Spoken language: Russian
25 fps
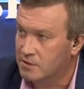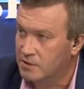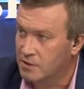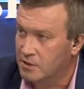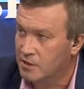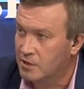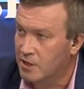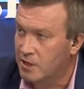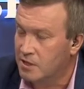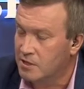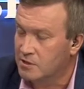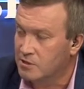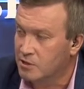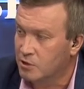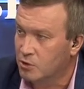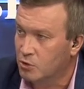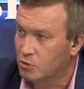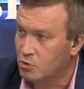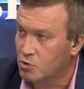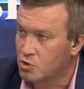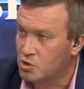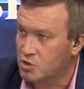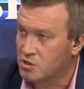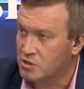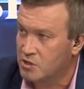солидарны с этой
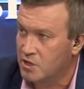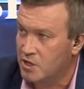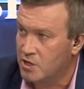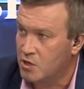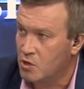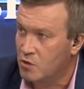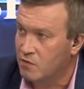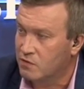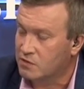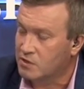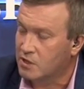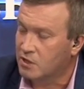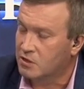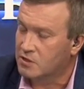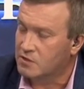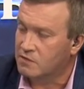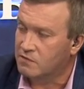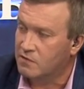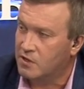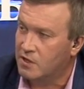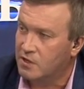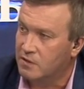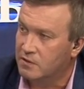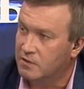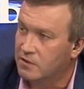точки зрения, или у вас какая-то
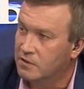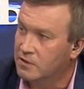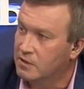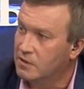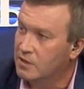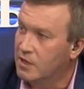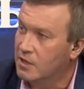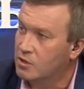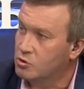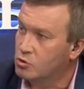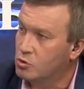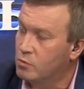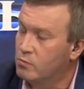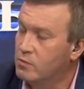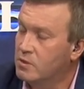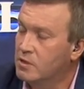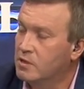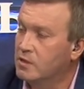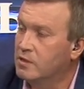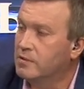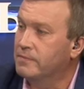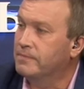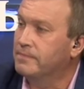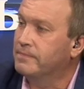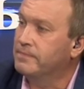своя особенная?